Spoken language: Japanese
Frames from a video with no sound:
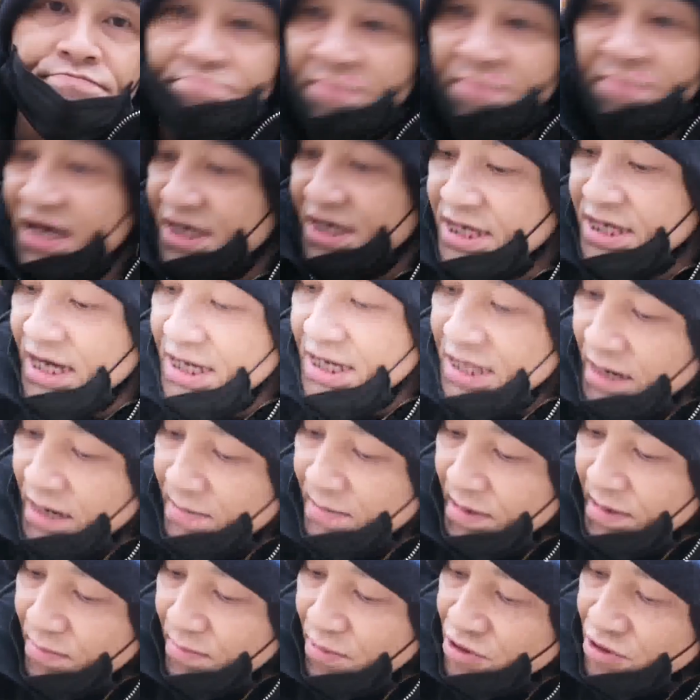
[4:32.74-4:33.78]
まあ嫌いな
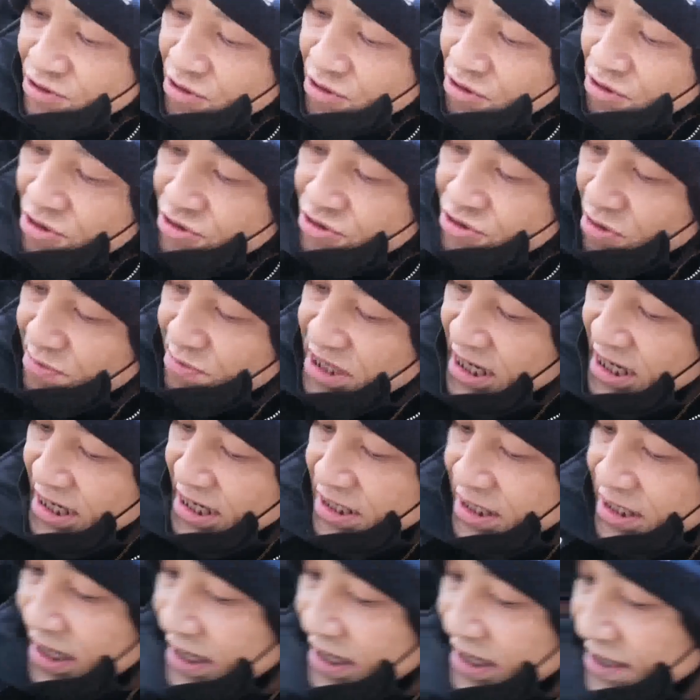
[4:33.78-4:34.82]
らば僕の放送見ないっ
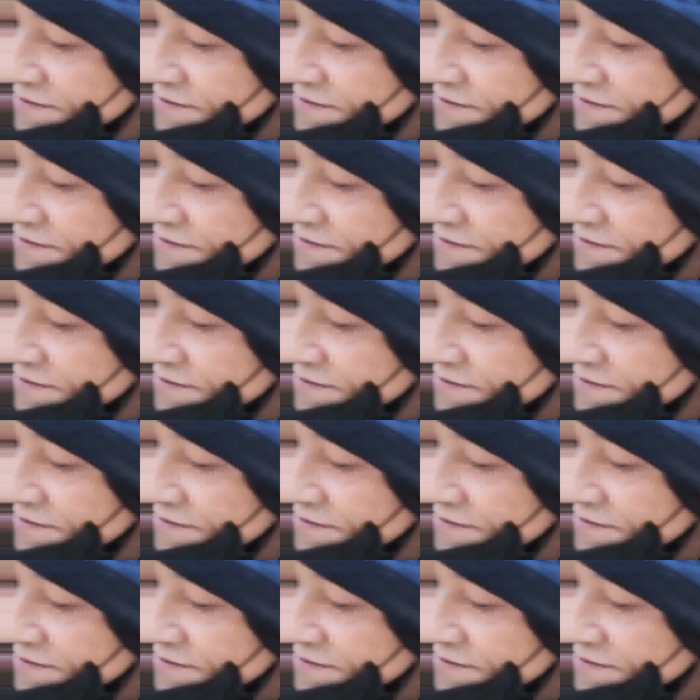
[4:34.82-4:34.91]
て。